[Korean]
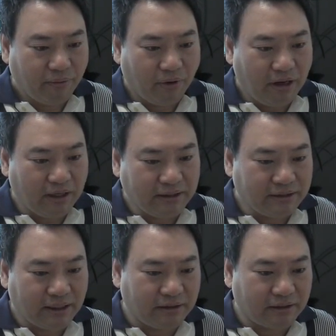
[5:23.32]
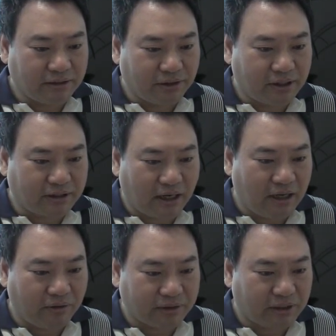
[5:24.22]
원래 인생은 그렇게
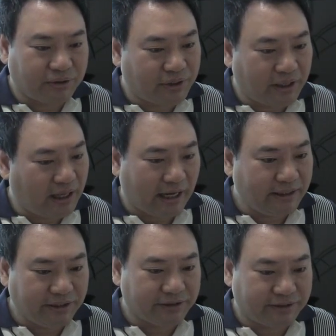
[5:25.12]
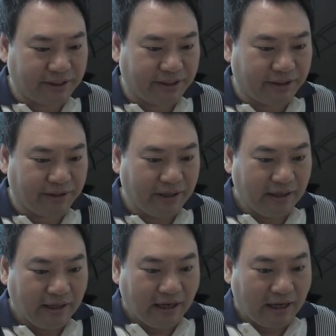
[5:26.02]
살라고 창조된 게 아니었어요.
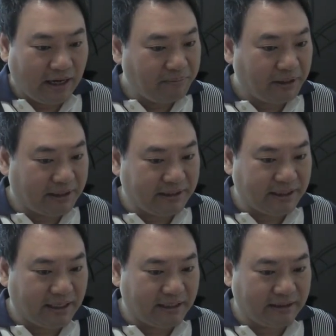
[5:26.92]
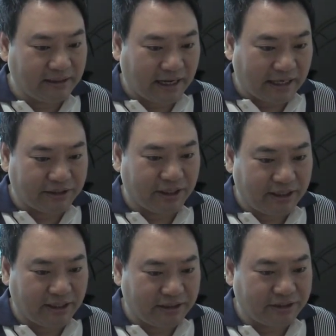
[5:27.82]
하나님의 디자인은 가정에
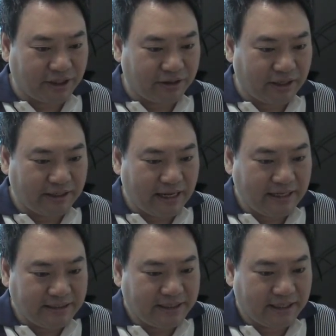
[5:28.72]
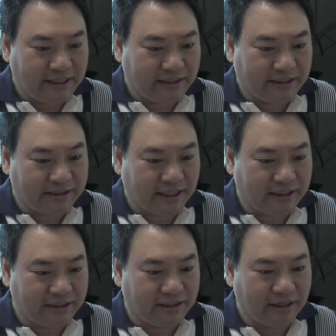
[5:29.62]
대한 디자인과 내 인생에 대한
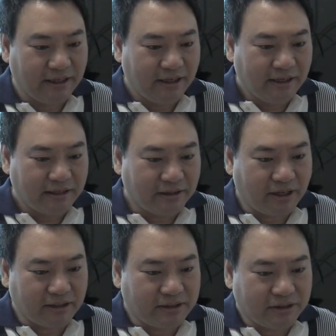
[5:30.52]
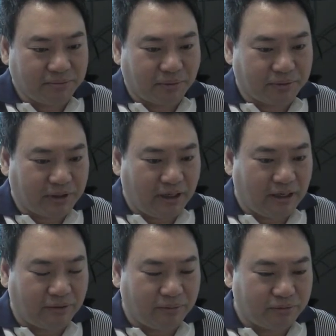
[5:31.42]
디자인은 그렇게 그냥 지지볶고
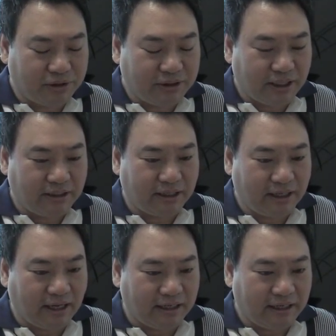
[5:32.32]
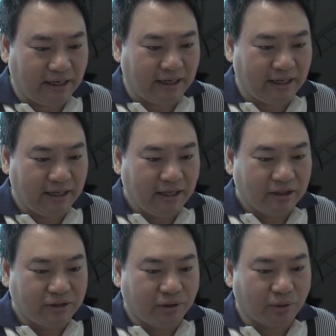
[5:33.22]
살라고 디자인된 게 아니라
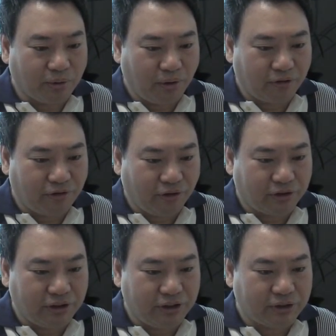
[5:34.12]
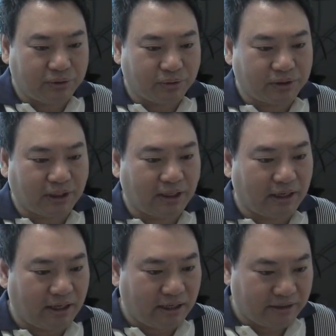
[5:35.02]
그걸 통해서 그리스도
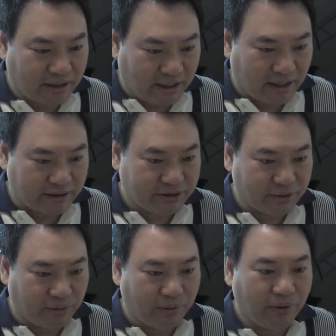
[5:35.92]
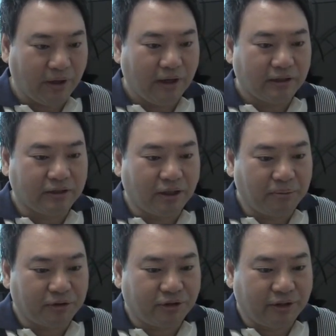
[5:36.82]
찾아가게 하시고
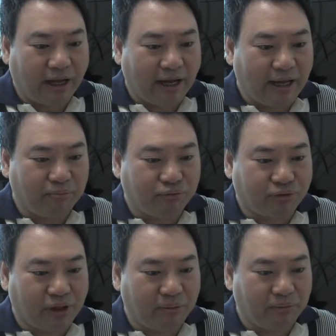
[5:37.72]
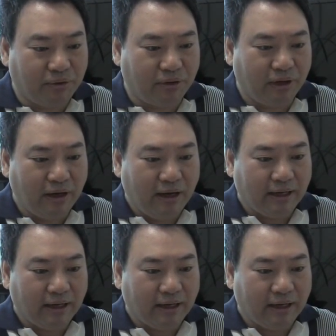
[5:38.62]
그러면서 나의 묶임을